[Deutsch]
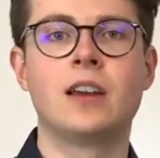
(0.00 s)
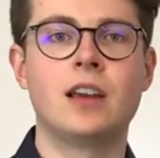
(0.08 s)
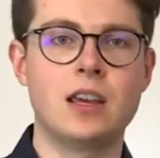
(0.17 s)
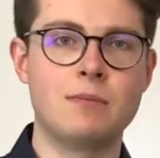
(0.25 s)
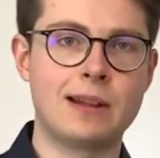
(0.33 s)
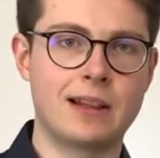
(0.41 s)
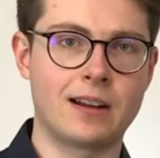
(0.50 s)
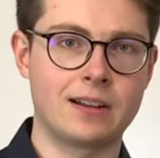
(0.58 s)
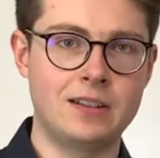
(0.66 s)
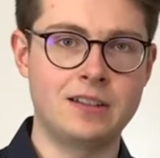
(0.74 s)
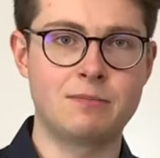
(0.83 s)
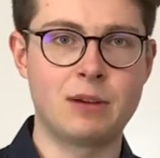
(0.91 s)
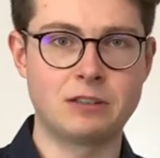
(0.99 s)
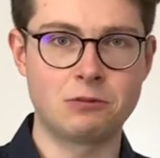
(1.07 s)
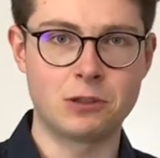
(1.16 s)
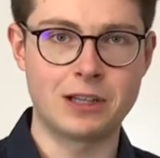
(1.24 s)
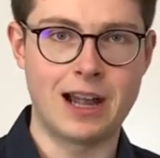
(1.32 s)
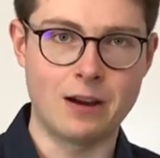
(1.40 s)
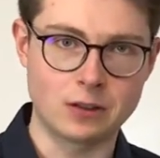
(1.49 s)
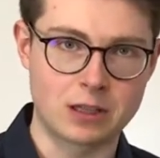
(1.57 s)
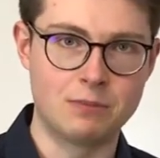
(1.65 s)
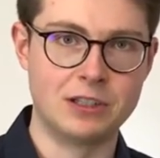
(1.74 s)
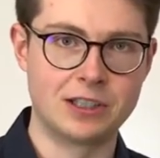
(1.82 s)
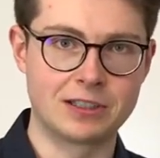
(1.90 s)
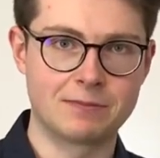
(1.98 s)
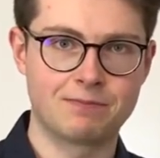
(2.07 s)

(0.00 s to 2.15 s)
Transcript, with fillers: im mittleren Dienst Personen ausgebildet.